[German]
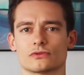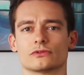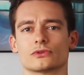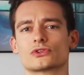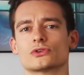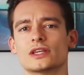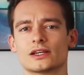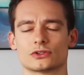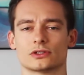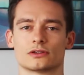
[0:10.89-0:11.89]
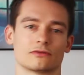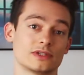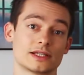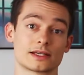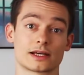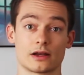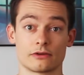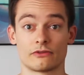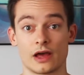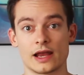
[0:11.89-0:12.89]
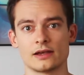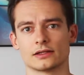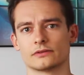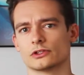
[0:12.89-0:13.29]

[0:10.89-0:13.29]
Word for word: funktioniert und wie sie sich gerade verändert.